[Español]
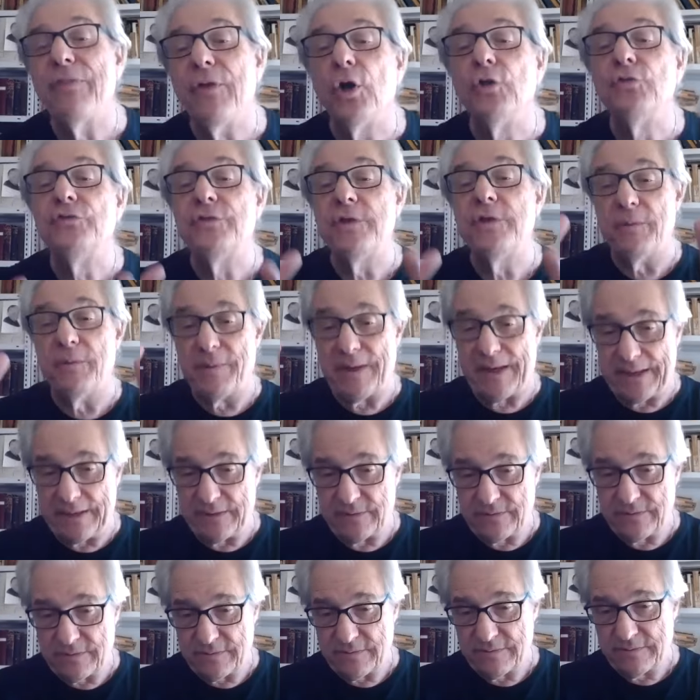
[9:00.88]
dónde va
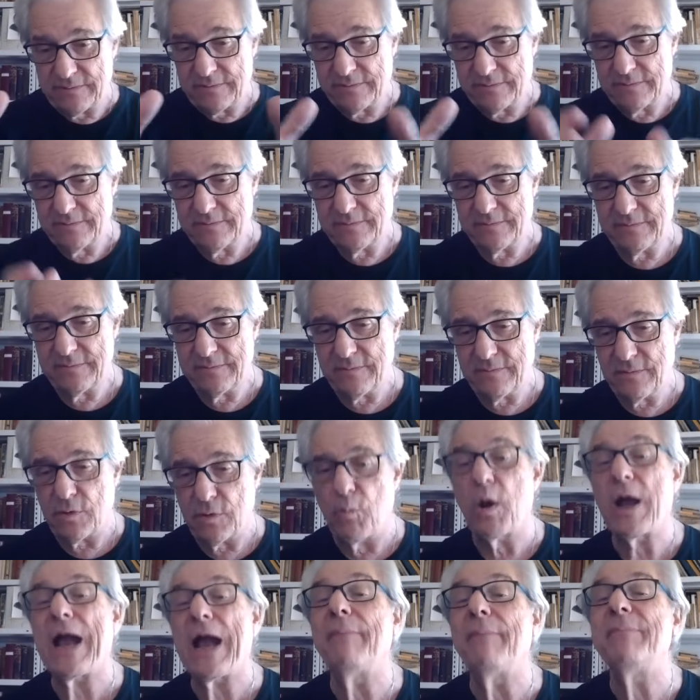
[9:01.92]
eso,
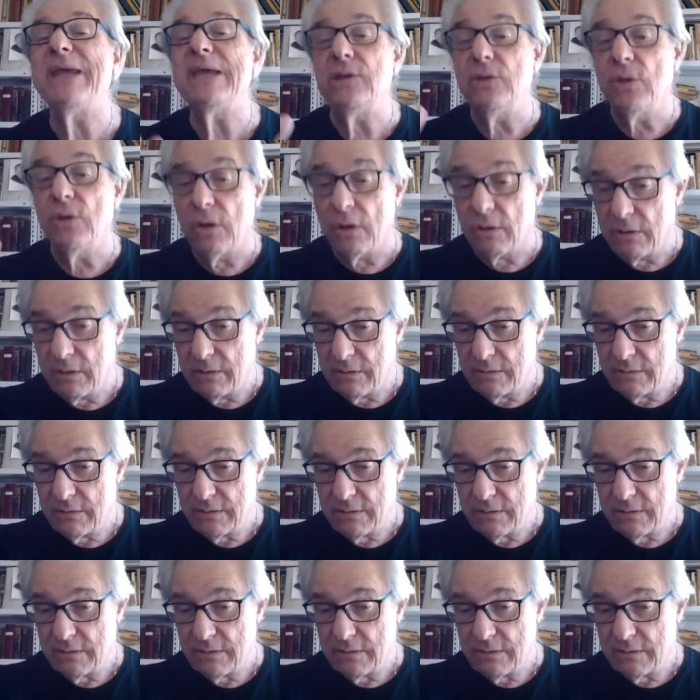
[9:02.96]
como camino,